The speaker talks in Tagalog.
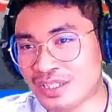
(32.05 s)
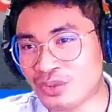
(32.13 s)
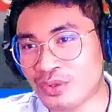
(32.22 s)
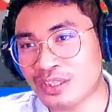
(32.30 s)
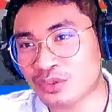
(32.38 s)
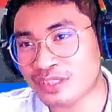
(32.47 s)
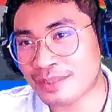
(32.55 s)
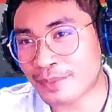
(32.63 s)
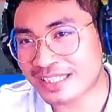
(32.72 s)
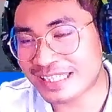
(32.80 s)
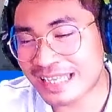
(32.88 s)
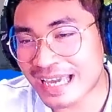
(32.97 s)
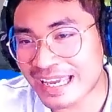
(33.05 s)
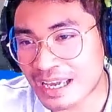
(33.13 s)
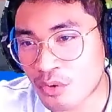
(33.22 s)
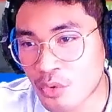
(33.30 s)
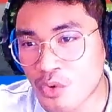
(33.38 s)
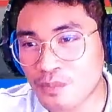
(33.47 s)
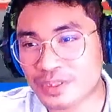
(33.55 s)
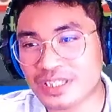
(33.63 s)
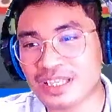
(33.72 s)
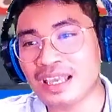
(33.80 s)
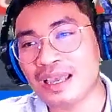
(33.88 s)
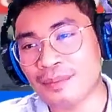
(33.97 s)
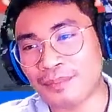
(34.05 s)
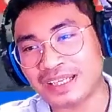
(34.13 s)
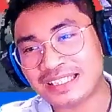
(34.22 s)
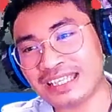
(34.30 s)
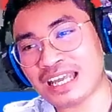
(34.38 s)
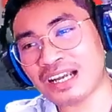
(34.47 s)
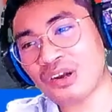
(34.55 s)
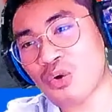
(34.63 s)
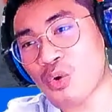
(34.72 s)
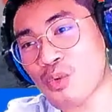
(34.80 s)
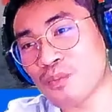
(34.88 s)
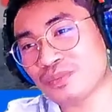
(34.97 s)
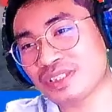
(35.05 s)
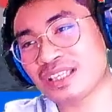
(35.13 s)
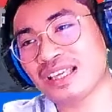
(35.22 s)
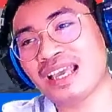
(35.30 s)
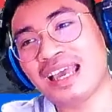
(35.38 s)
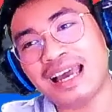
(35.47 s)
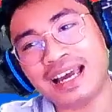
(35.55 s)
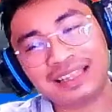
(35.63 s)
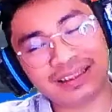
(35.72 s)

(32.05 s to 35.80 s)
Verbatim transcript: So ito si Pasinaya Homes, Pagsinag Homes at